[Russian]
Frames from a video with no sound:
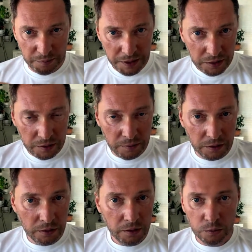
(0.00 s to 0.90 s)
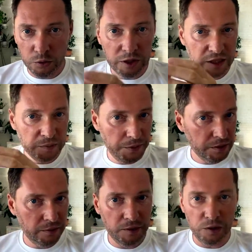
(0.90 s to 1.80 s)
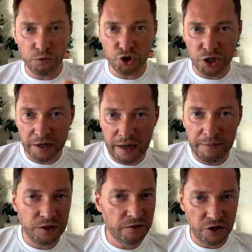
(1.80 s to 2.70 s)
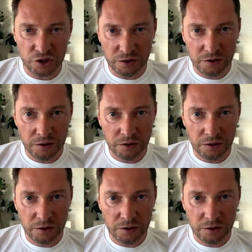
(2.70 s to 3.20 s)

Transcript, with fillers: экспертами, ну или экспертами, или учениками, неважно.